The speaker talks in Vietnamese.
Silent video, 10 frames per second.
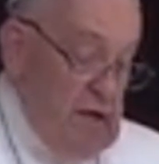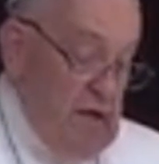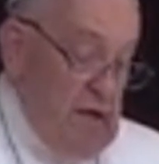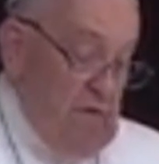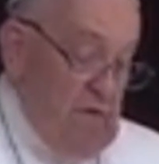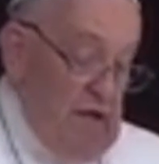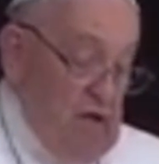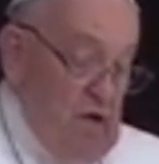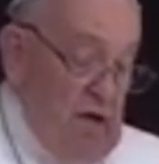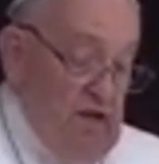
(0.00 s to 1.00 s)
và lời
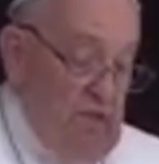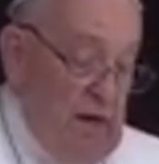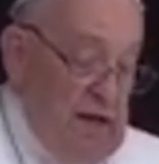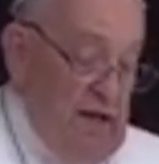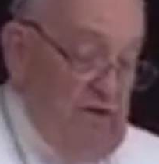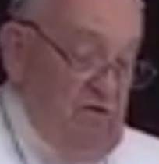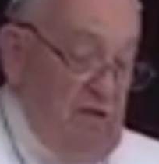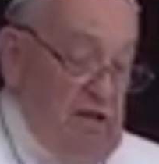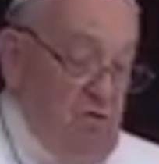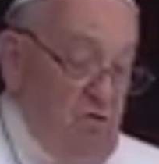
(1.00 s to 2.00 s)
cầu bầu của chân
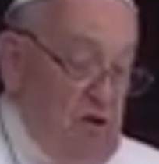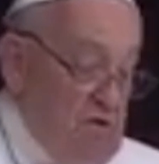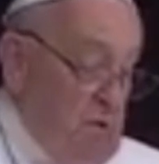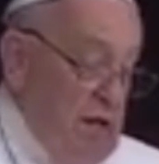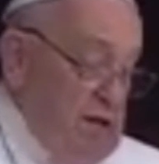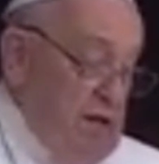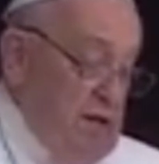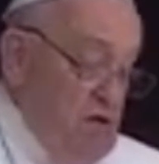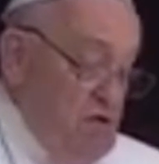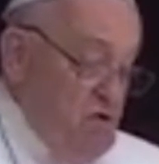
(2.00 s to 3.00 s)
phước Jose
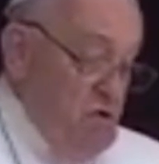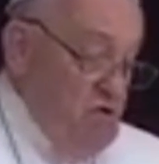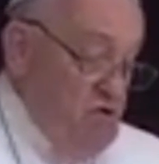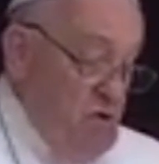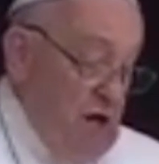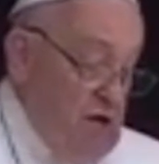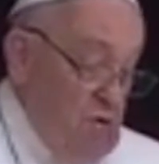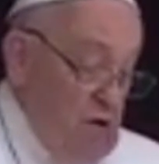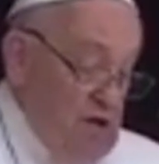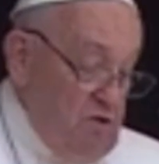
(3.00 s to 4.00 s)

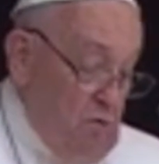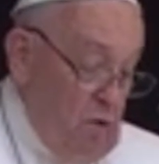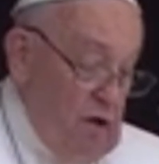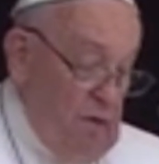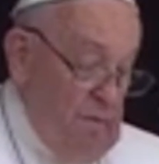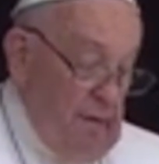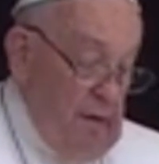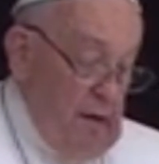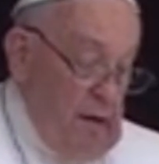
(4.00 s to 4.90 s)
Gregorio Hernandez.